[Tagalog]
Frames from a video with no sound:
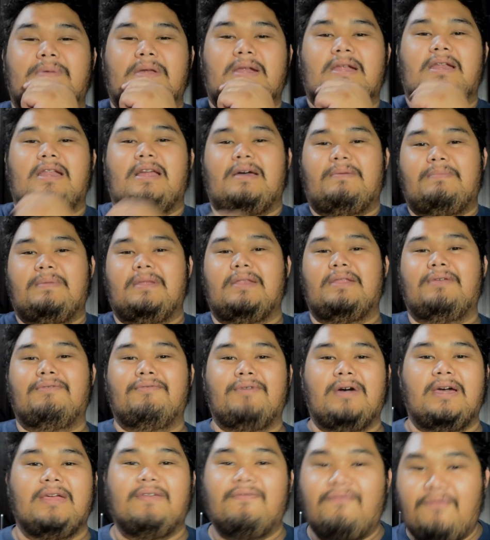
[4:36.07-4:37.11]
pa rin namin ni
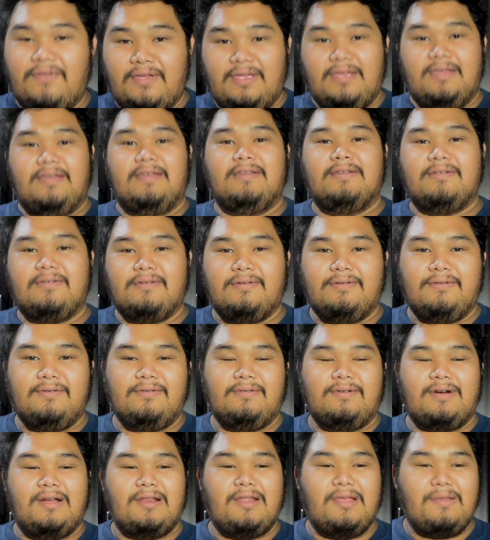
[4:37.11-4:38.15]
Wifey
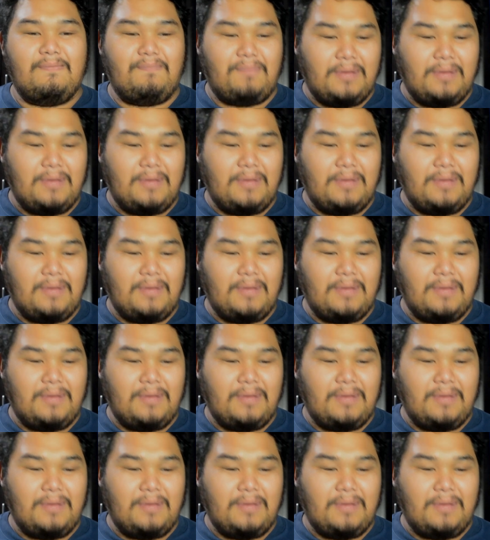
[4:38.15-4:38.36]
kung ano yung